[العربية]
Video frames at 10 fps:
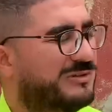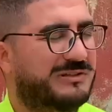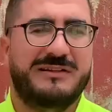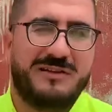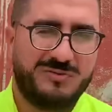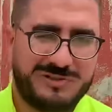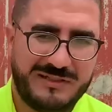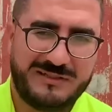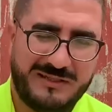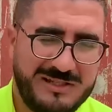ديالنا اخوتي
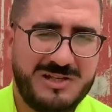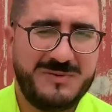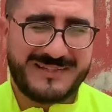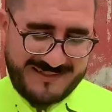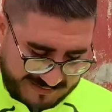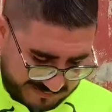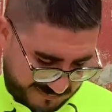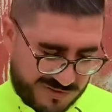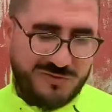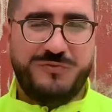علاش لبس صفر
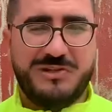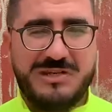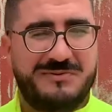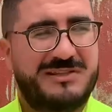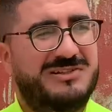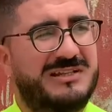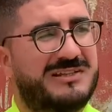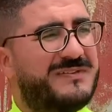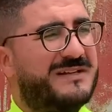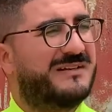ملي تشوفوني لابس هاد الجيل
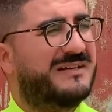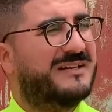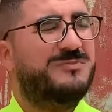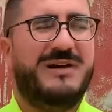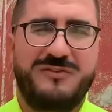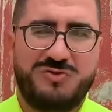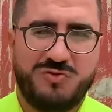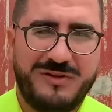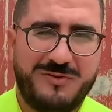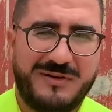صفر راكم عارفين
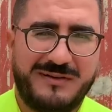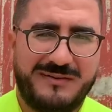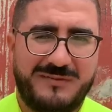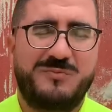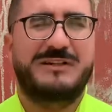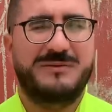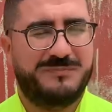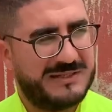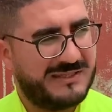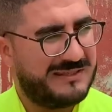شكون هما هما ديال
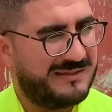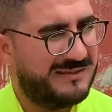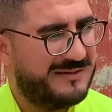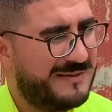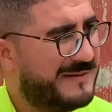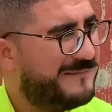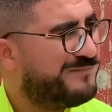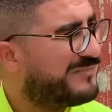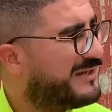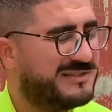الباركينغ
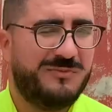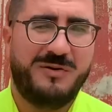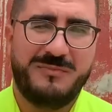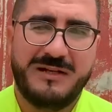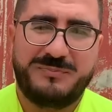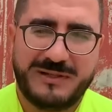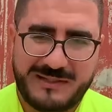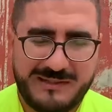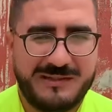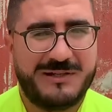اسمعوا مالين
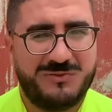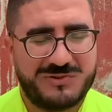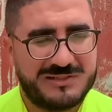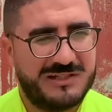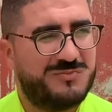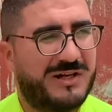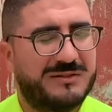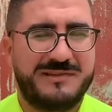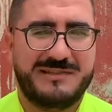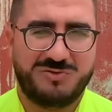الباركينغ دابا غنوصل لكم واحد
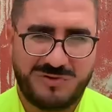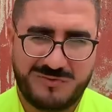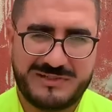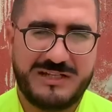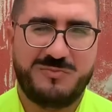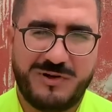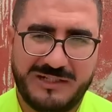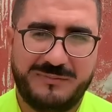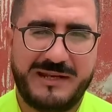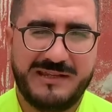الميساج وغنوصل لكم واحد
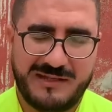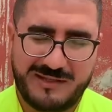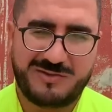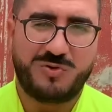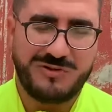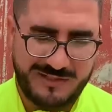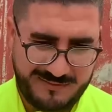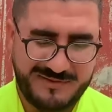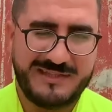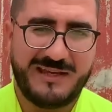المريه سخونه
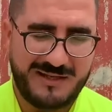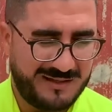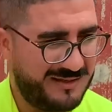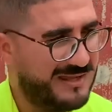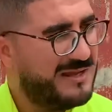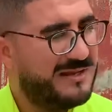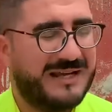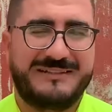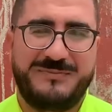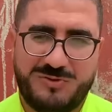مزيانه
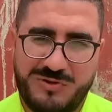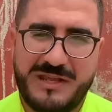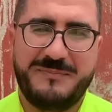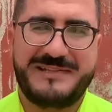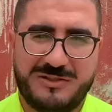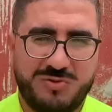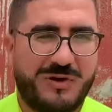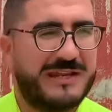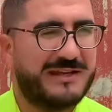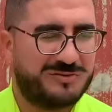حيت بنتو ليا بسلتو
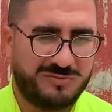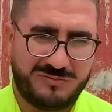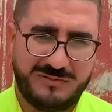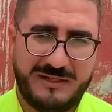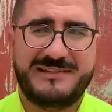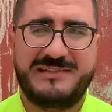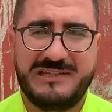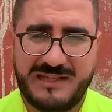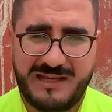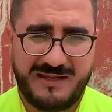وعيقتو على
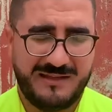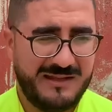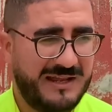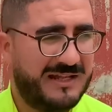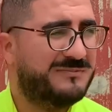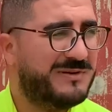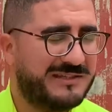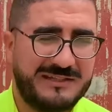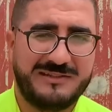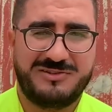السياح حيت
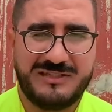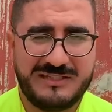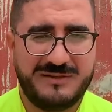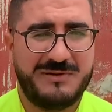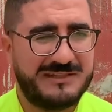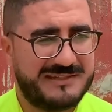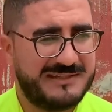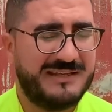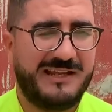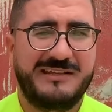المدينه الجديده مدينه
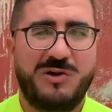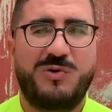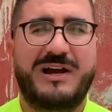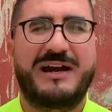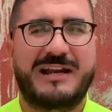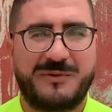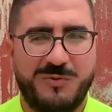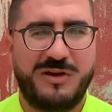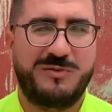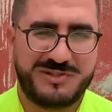سياحيه واخا
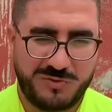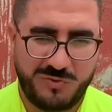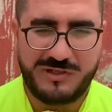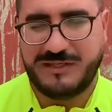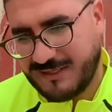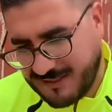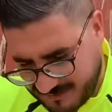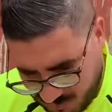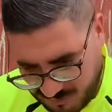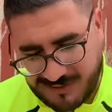خربوها المسؤولين هنايا
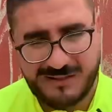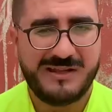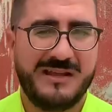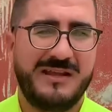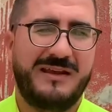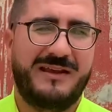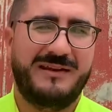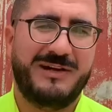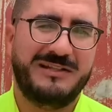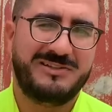ديولها حنا
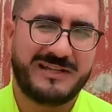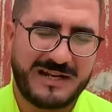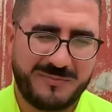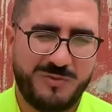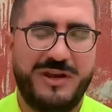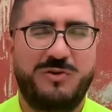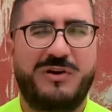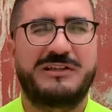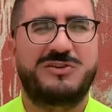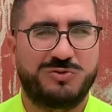ما غاديش نخربوها حنا
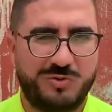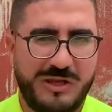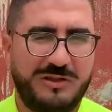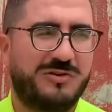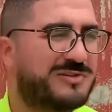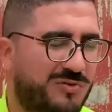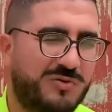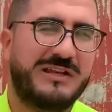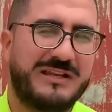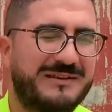وغادي نوضوا لهذوك
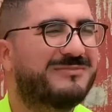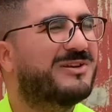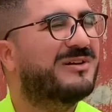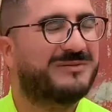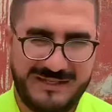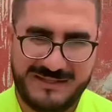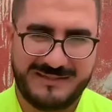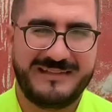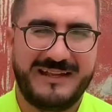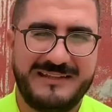المسؤولين
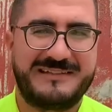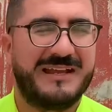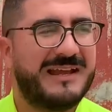اللي